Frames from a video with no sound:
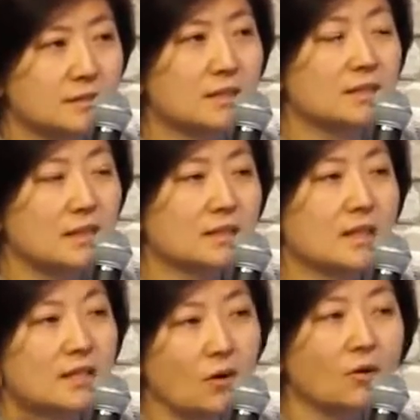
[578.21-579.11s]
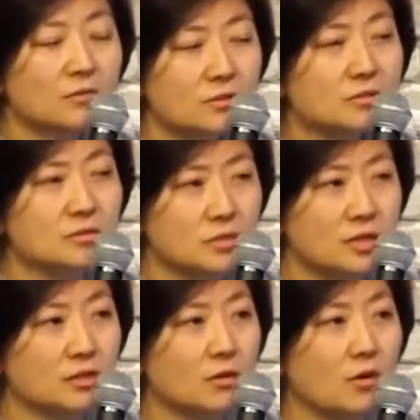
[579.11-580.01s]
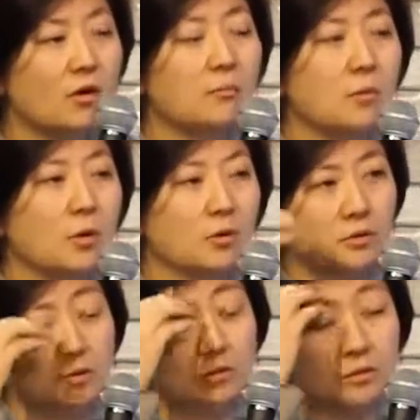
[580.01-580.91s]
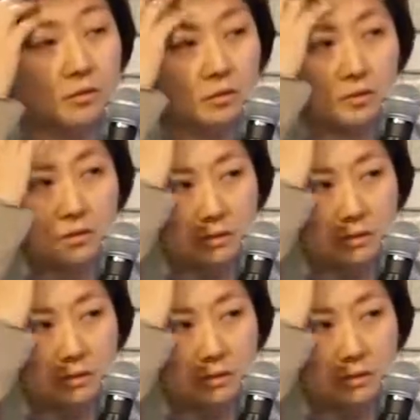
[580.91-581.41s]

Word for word: 때 상당히 영성적인 거, 뭐, 어,